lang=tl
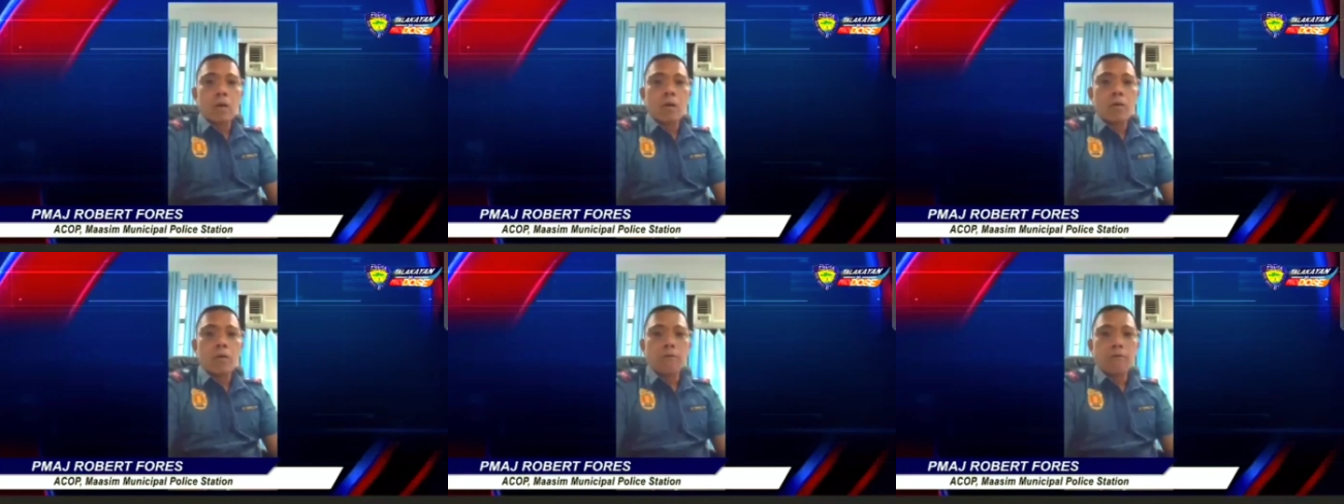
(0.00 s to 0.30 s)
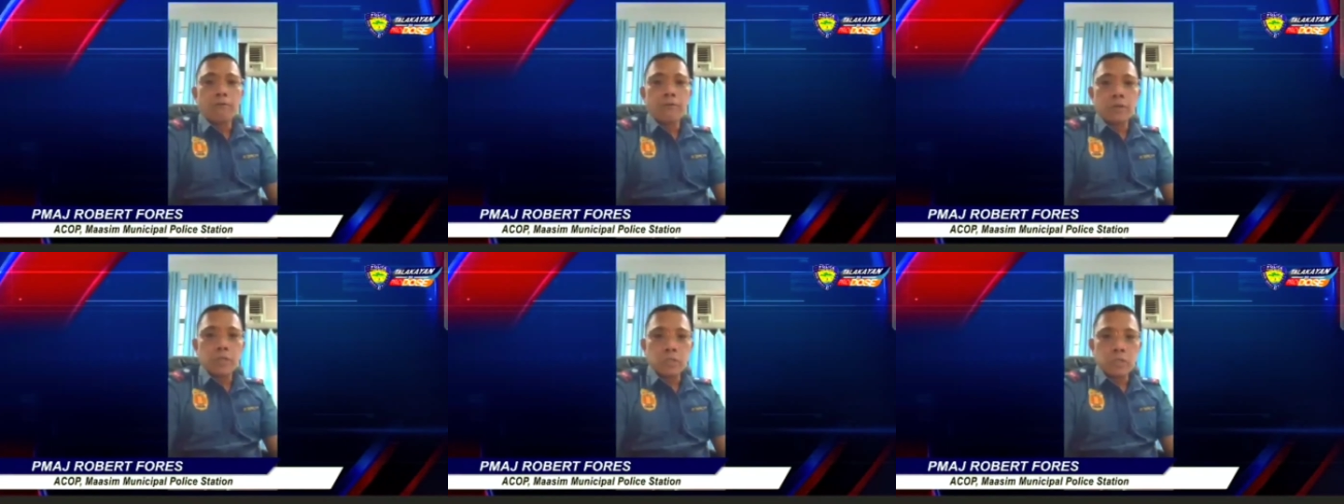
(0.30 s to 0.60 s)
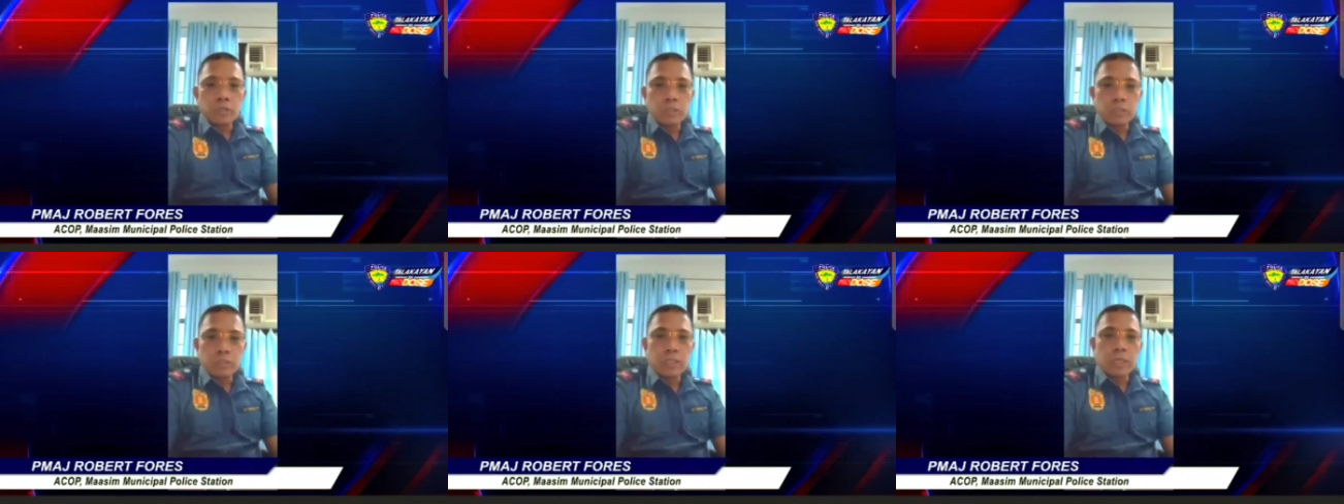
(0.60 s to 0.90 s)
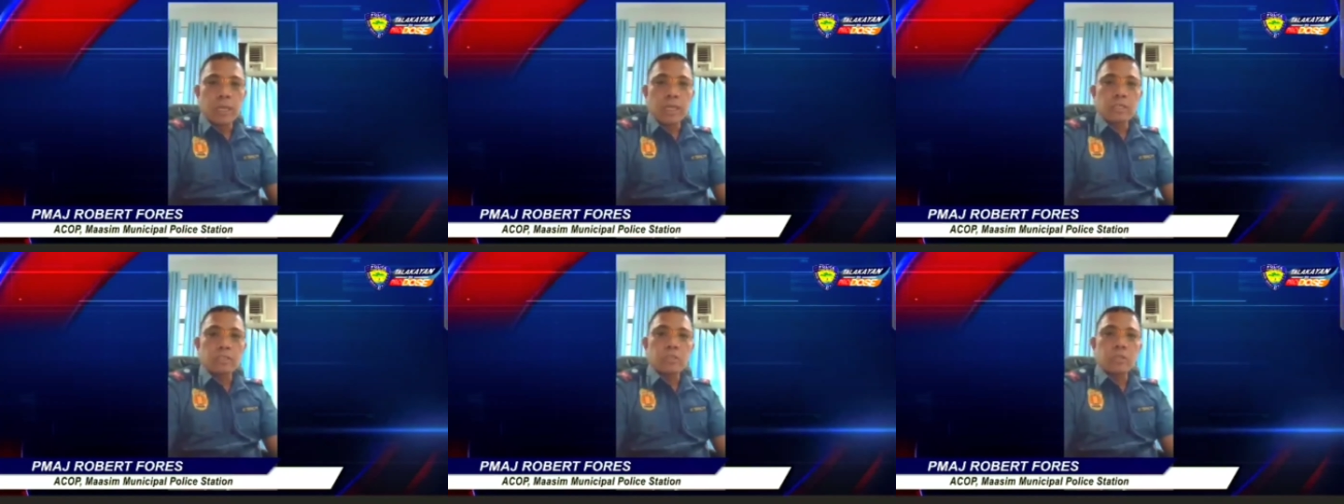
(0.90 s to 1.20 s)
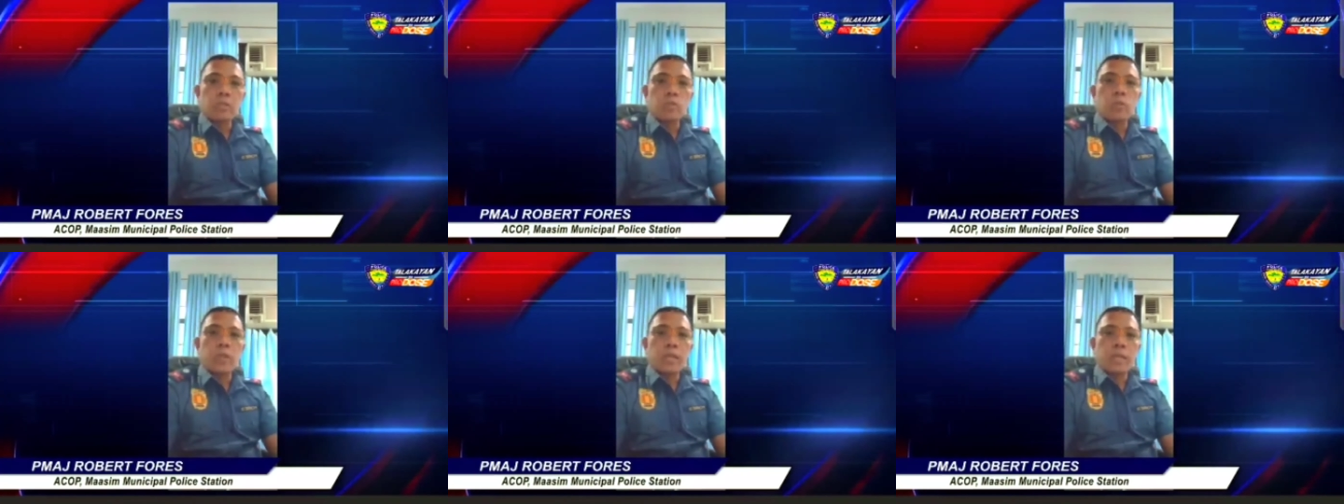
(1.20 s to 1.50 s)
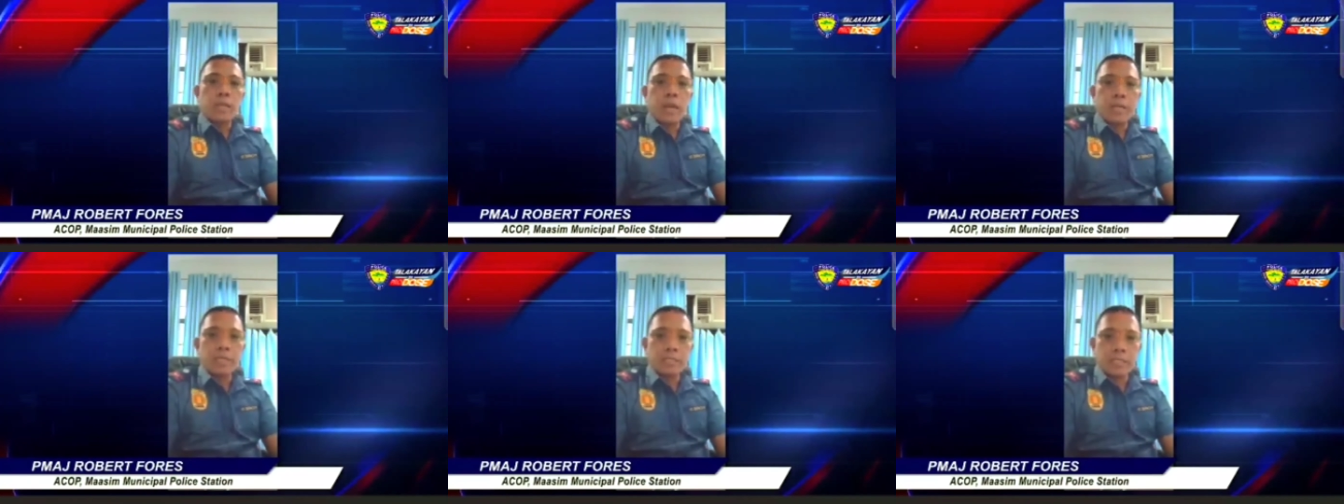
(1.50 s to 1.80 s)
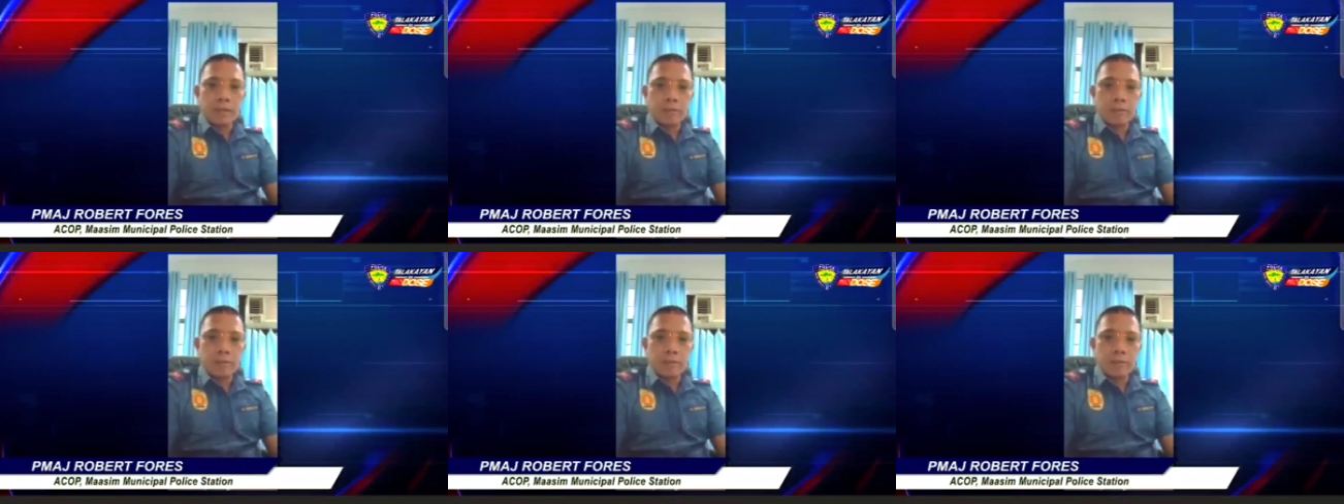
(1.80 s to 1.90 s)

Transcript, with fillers: of future generation, we encourage